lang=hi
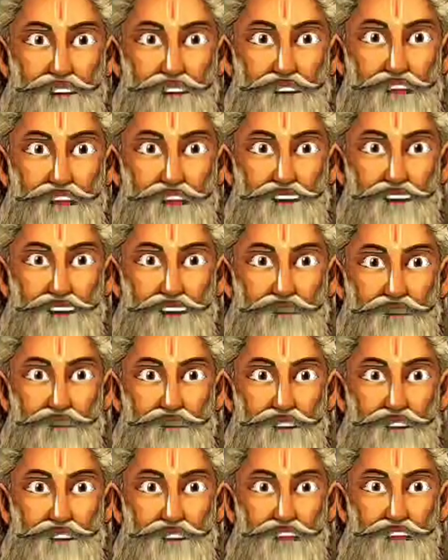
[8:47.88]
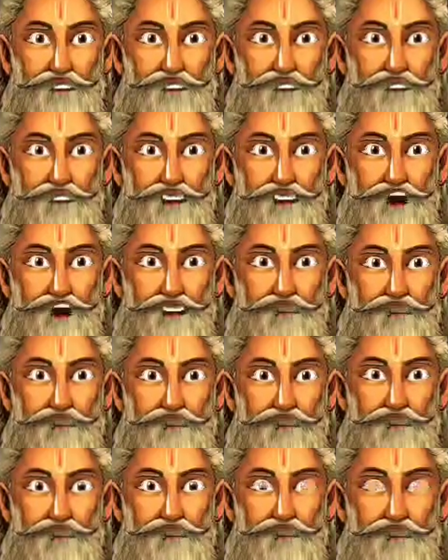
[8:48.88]
क्योंकि ये आपकी किस्मत
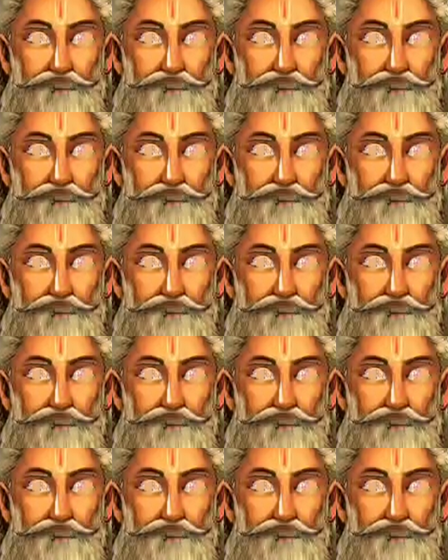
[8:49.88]
का